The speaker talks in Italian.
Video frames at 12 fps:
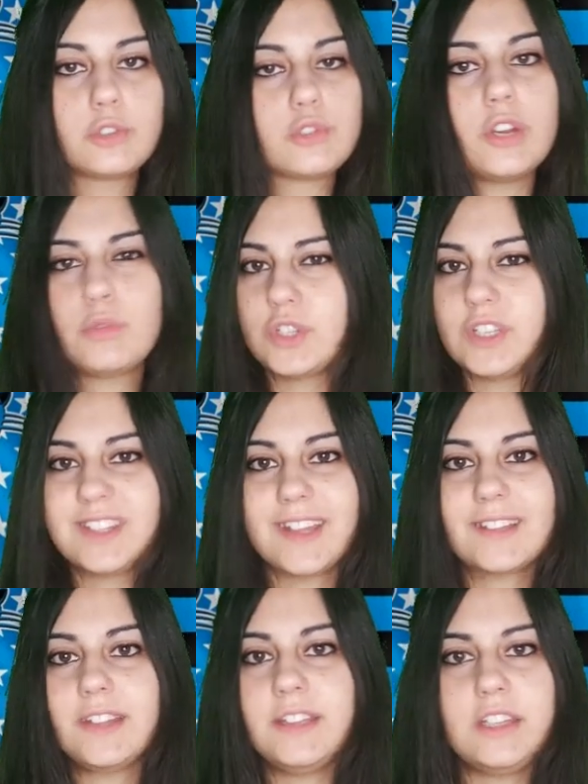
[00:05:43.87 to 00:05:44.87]
cioè non si
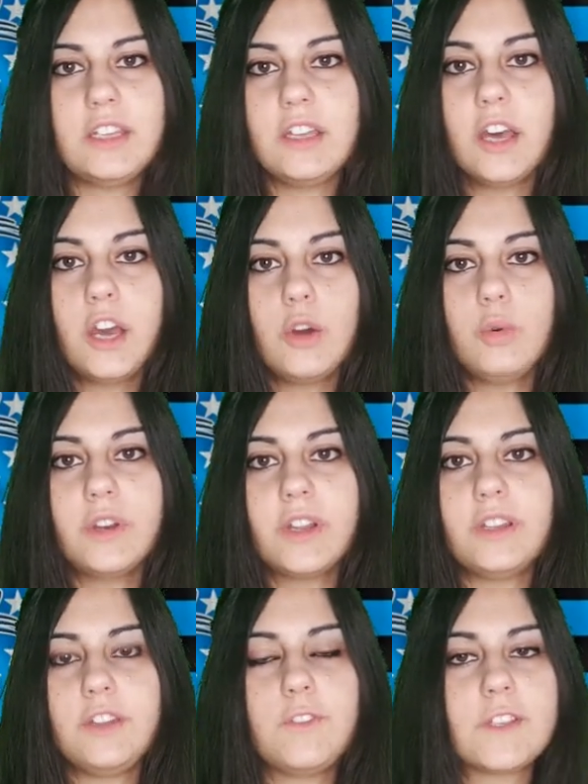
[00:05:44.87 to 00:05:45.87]
tratta di un
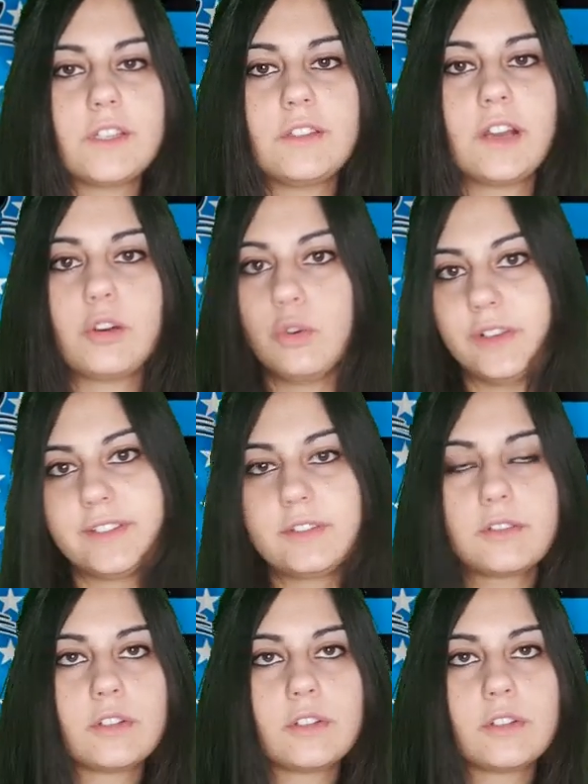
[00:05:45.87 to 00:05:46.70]
defensive tackle